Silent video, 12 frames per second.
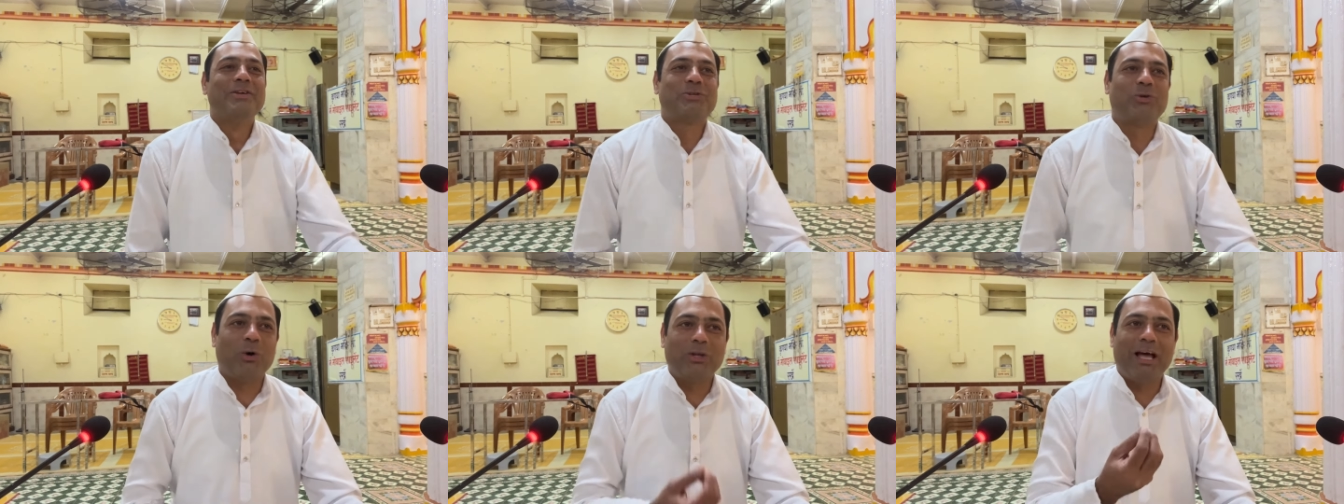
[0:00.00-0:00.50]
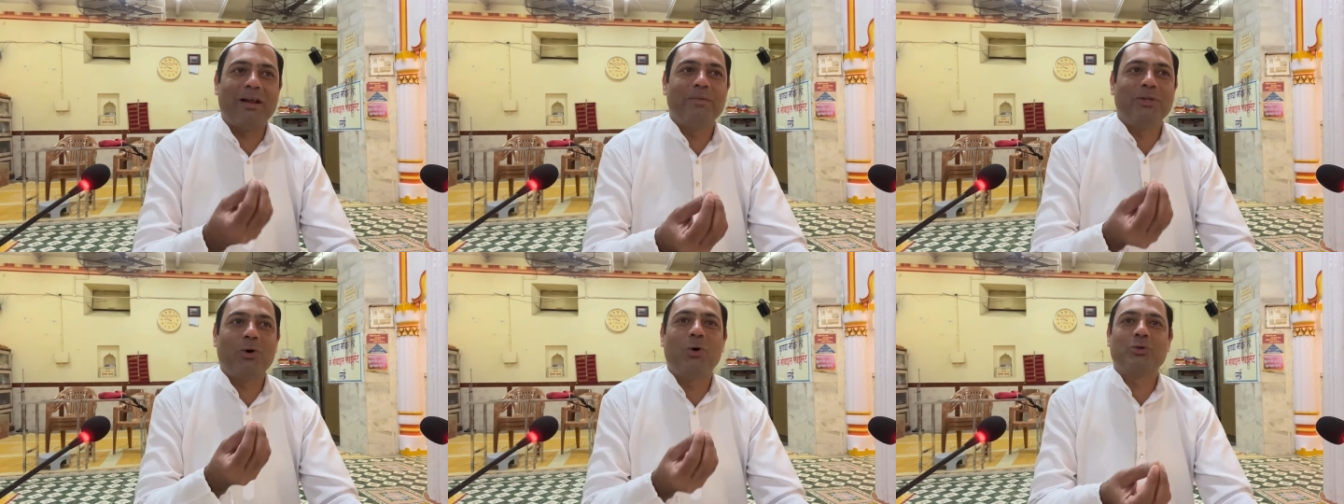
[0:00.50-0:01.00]
सौधर्म
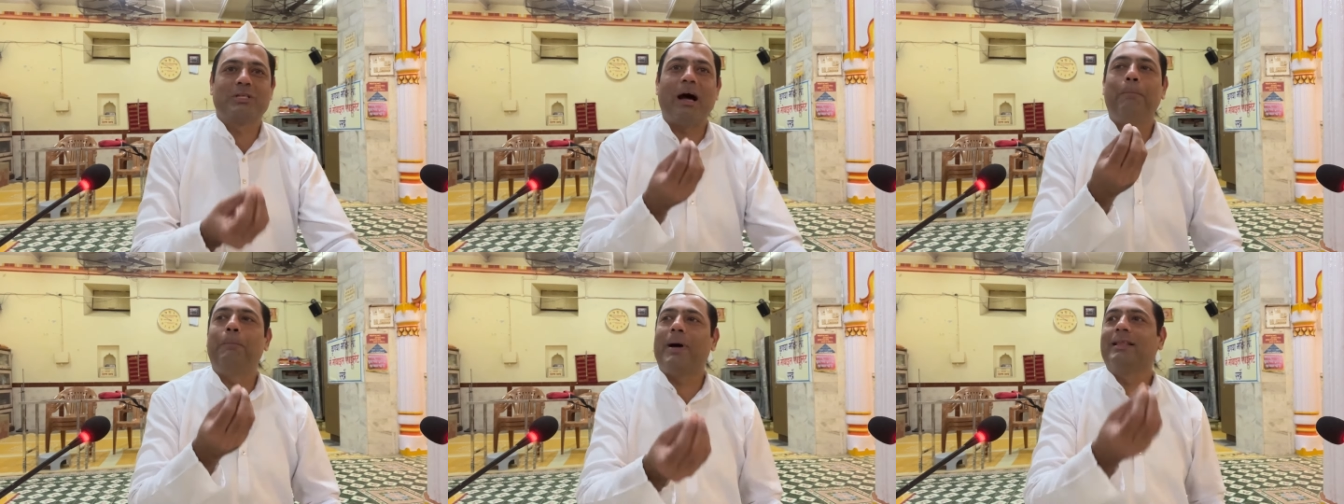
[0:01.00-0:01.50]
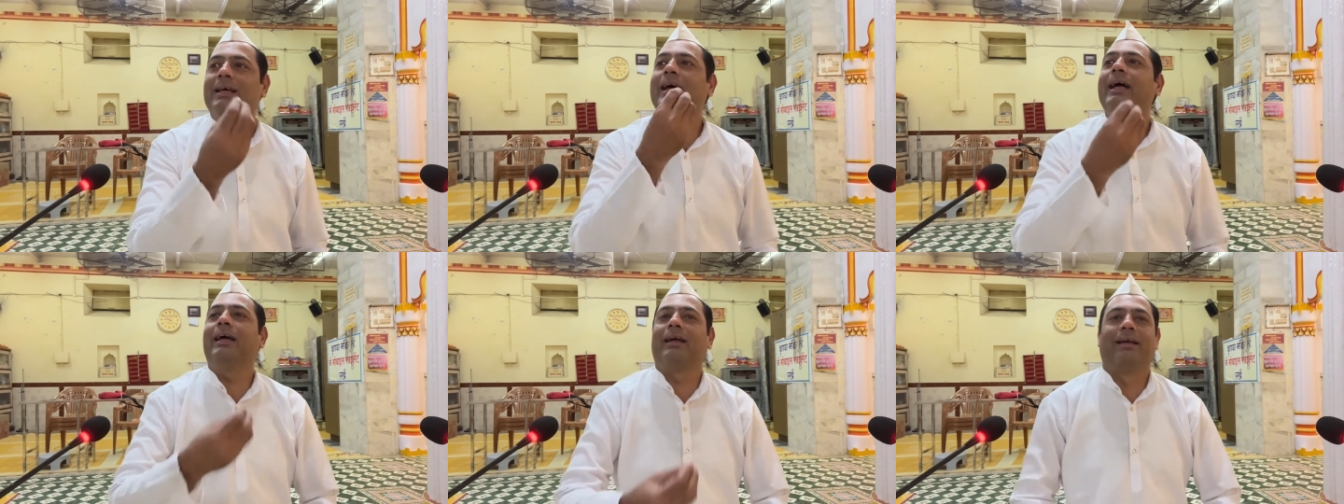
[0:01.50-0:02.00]
तो उसका पद
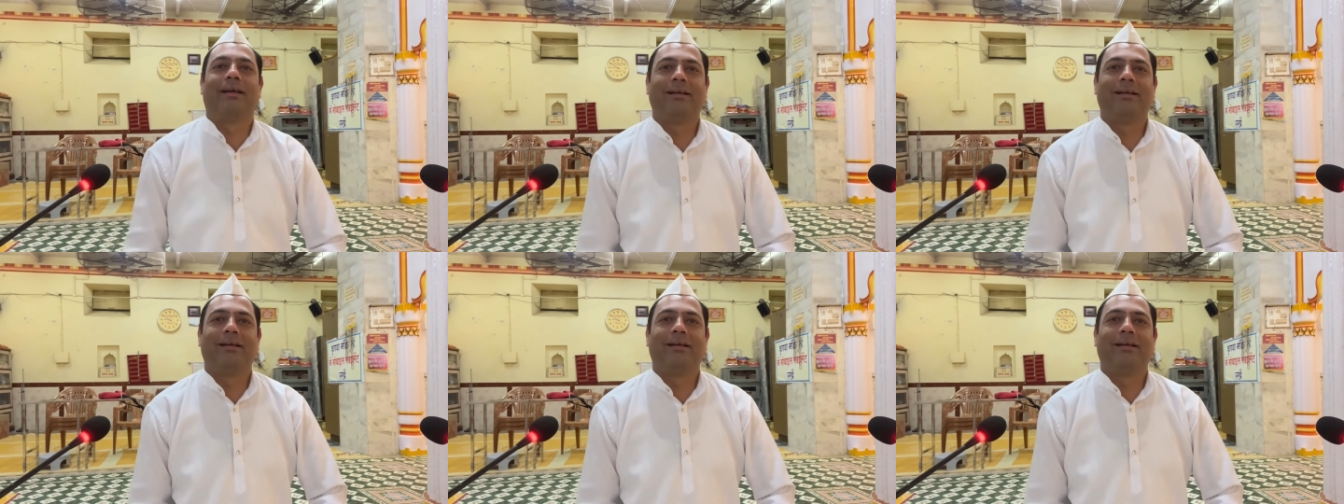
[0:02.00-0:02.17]
है